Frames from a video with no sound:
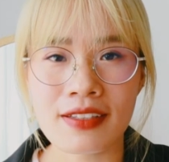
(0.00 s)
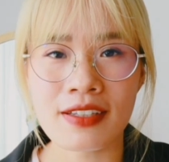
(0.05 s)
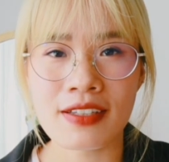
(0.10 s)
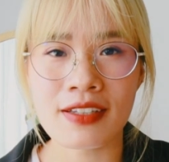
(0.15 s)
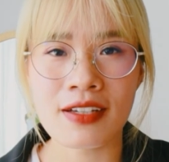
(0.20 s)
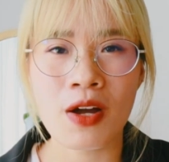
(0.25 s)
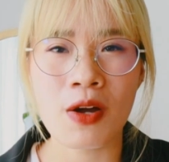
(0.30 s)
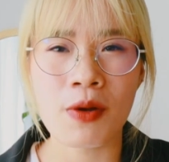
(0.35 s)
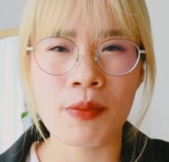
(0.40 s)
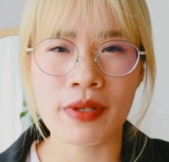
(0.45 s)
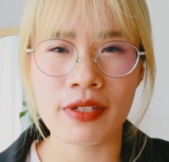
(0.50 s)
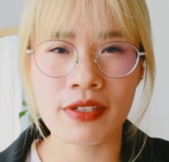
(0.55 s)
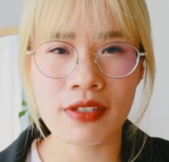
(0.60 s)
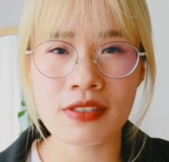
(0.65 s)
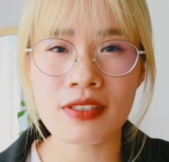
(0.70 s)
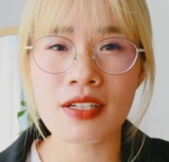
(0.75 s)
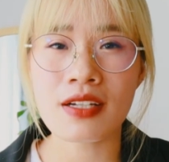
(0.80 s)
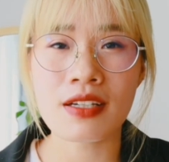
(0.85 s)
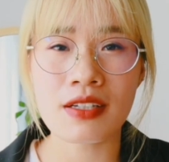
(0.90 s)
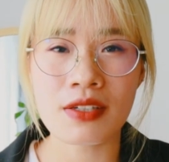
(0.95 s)
thì họ mới
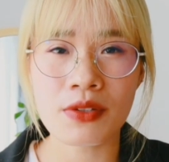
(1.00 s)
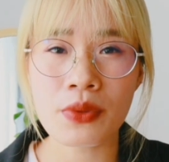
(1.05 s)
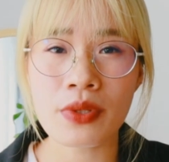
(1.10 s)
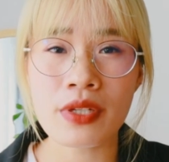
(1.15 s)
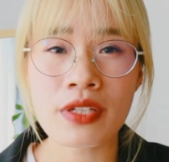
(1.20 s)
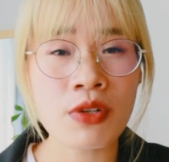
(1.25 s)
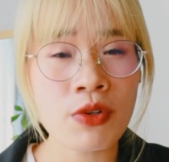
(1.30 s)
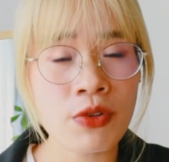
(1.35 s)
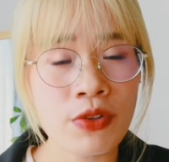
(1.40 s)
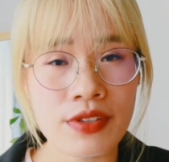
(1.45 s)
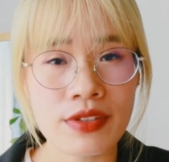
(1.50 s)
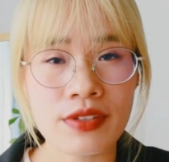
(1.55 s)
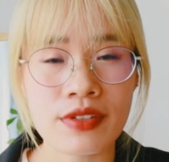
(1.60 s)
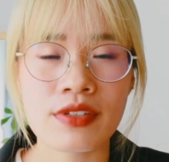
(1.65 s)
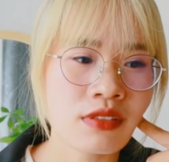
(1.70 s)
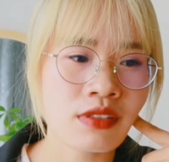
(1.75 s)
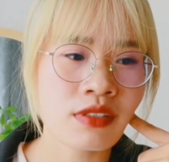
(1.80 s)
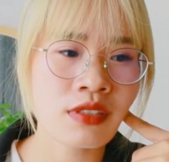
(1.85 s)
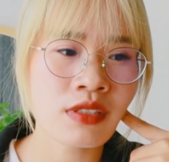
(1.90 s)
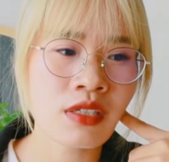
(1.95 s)
đưa ra lời khuyên thôi
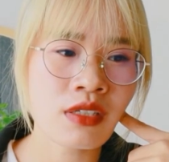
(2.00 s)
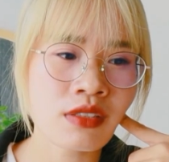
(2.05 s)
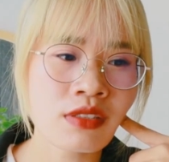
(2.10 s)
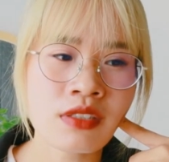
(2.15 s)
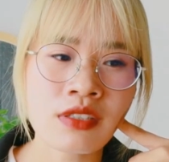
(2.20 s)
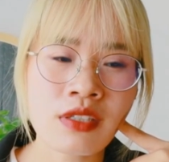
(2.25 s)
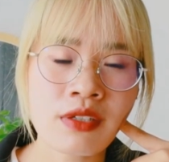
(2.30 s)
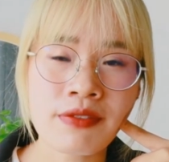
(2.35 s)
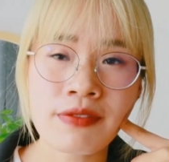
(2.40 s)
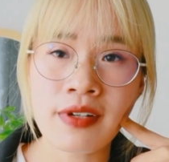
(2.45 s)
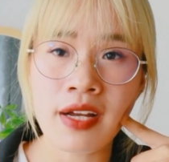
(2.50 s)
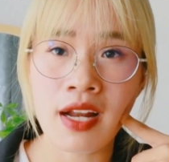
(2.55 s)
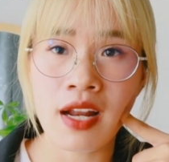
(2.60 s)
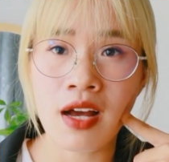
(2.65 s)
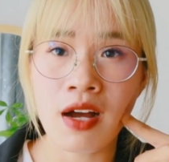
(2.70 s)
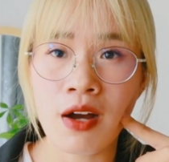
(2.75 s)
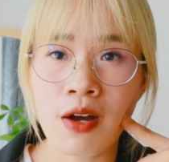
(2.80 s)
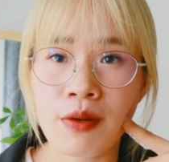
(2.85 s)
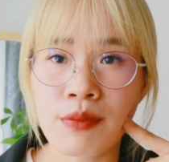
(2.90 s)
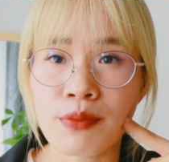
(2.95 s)
chứ không chứ không phải
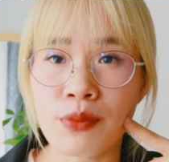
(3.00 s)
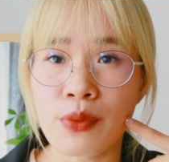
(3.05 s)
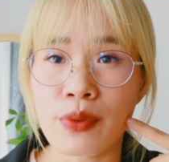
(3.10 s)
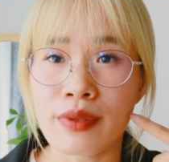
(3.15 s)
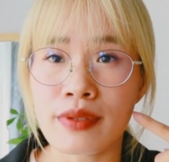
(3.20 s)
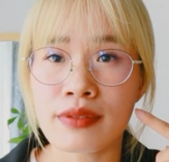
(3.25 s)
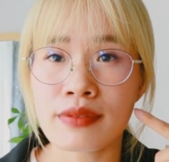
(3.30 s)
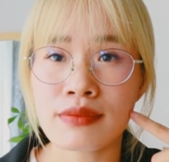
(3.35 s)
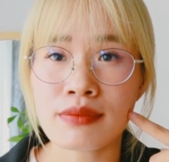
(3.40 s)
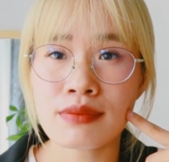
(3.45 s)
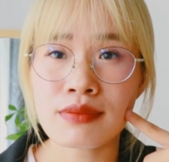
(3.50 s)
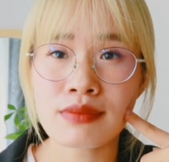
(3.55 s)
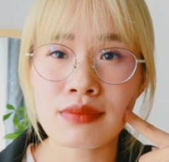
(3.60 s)
là họ muốn